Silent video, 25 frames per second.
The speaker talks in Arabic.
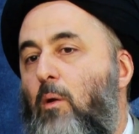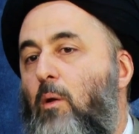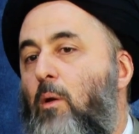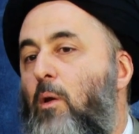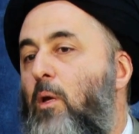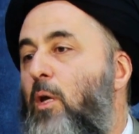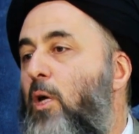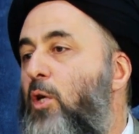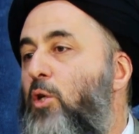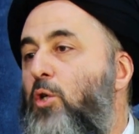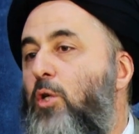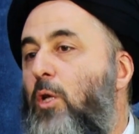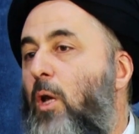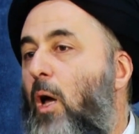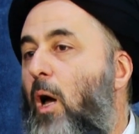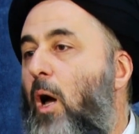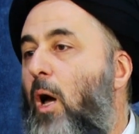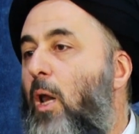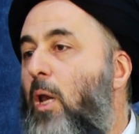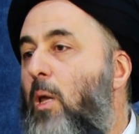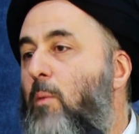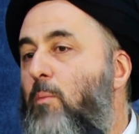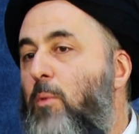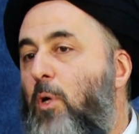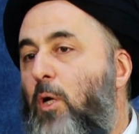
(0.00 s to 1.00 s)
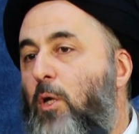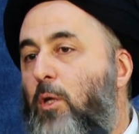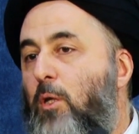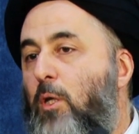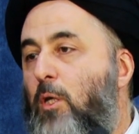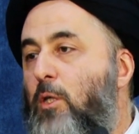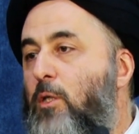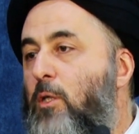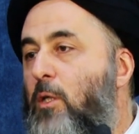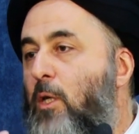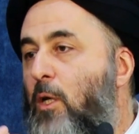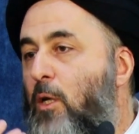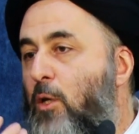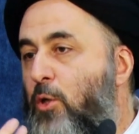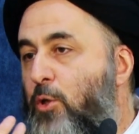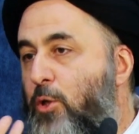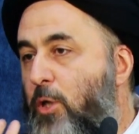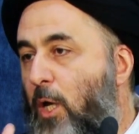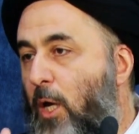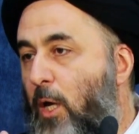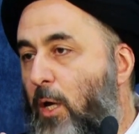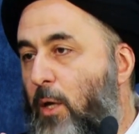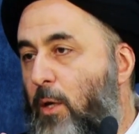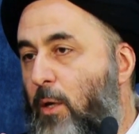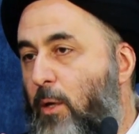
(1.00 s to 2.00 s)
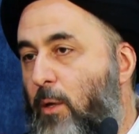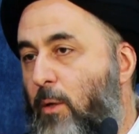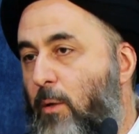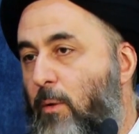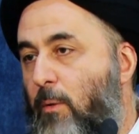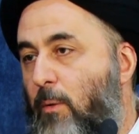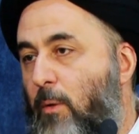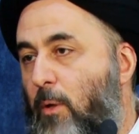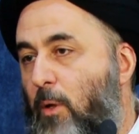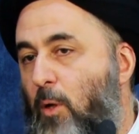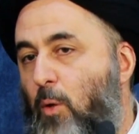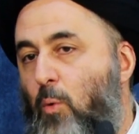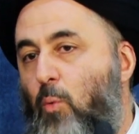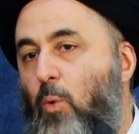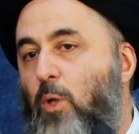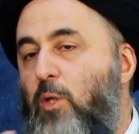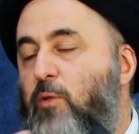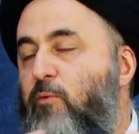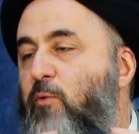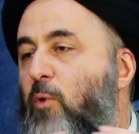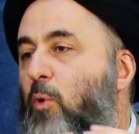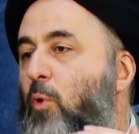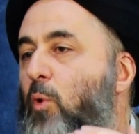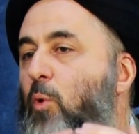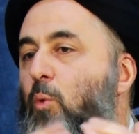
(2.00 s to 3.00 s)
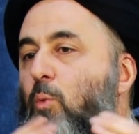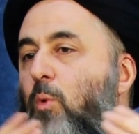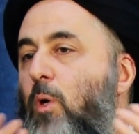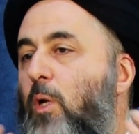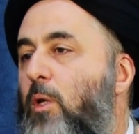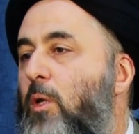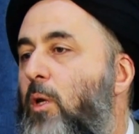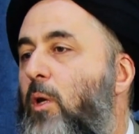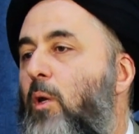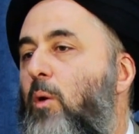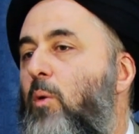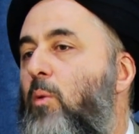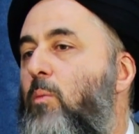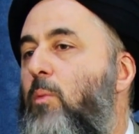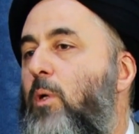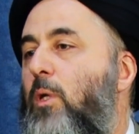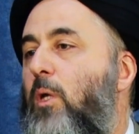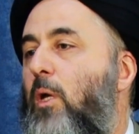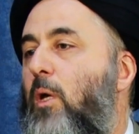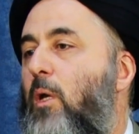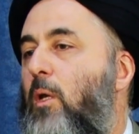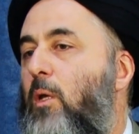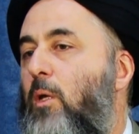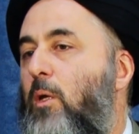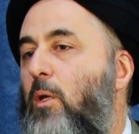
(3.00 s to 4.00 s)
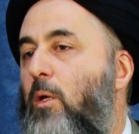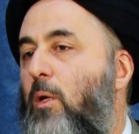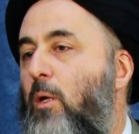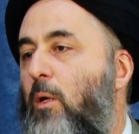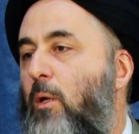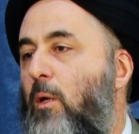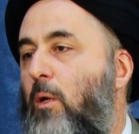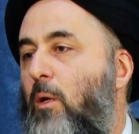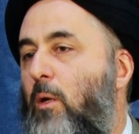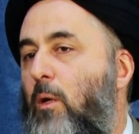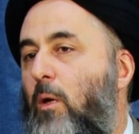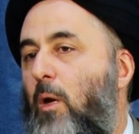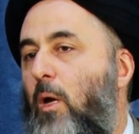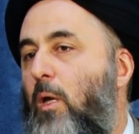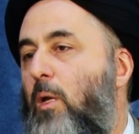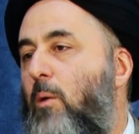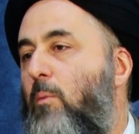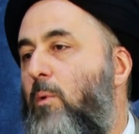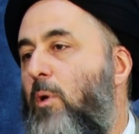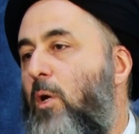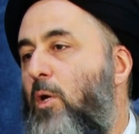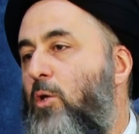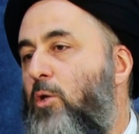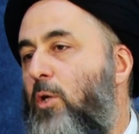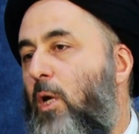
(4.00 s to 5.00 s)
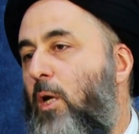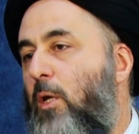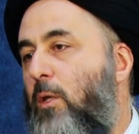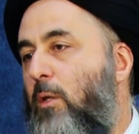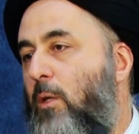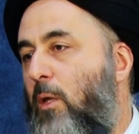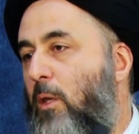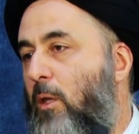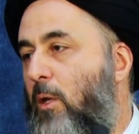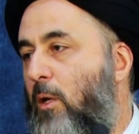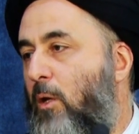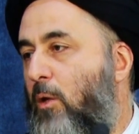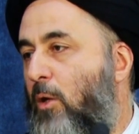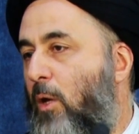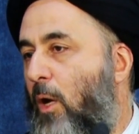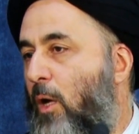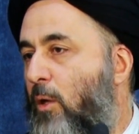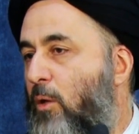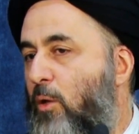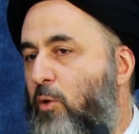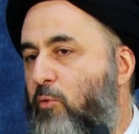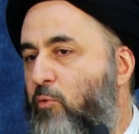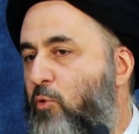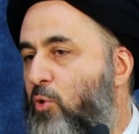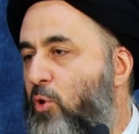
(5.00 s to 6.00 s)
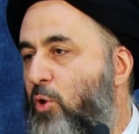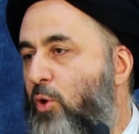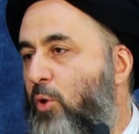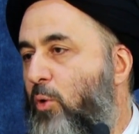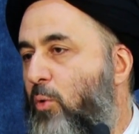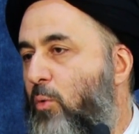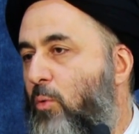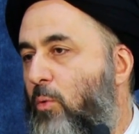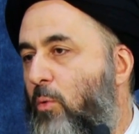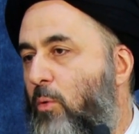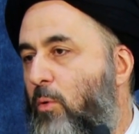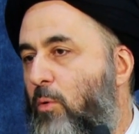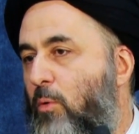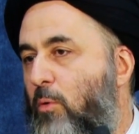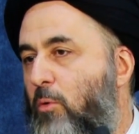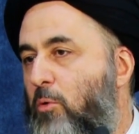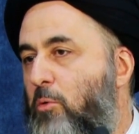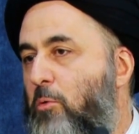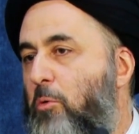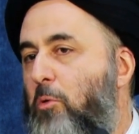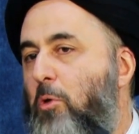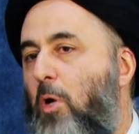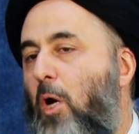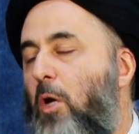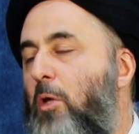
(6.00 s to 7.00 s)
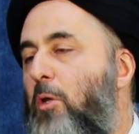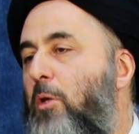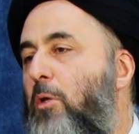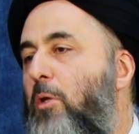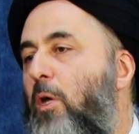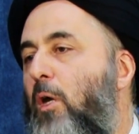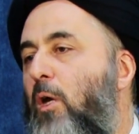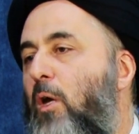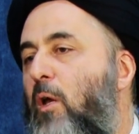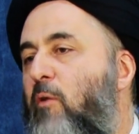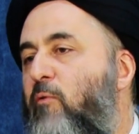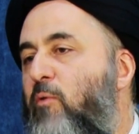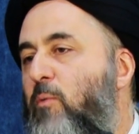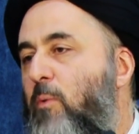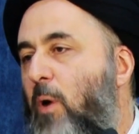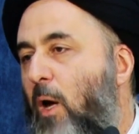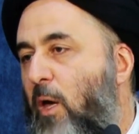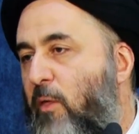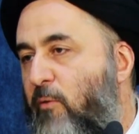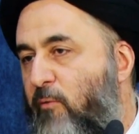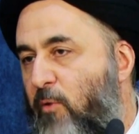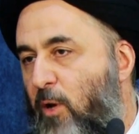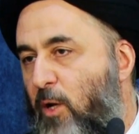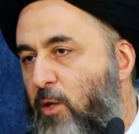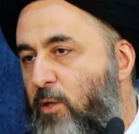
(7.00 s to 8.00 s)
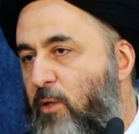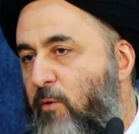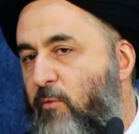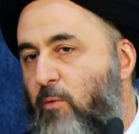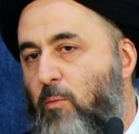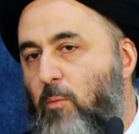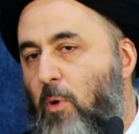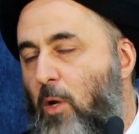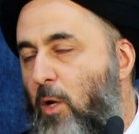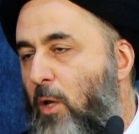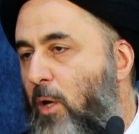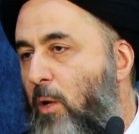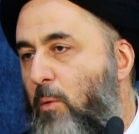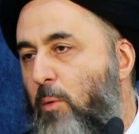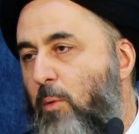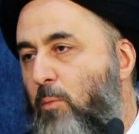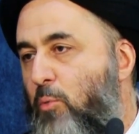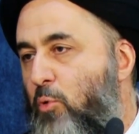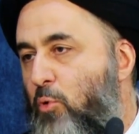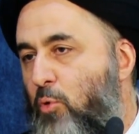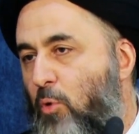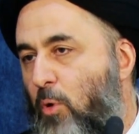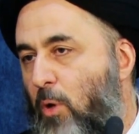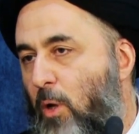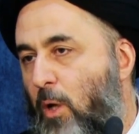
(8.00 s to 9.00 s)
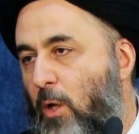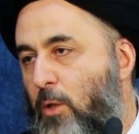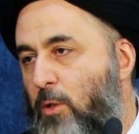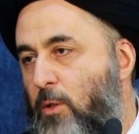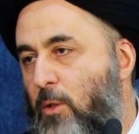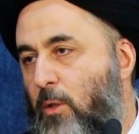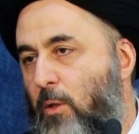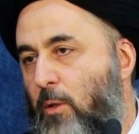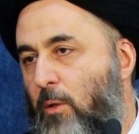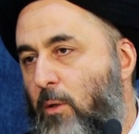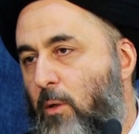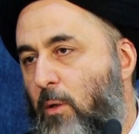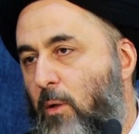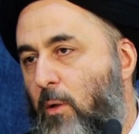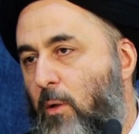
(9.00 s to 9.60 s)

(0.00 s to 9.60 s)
ليش العالم يهتز للجهل الوصف العنواني له مدخلية أنا مراجعت نظريته حتى شو شو يقول شو قاعد يتدخل في بحث فلسفي ما له ربط بالشغل أصلا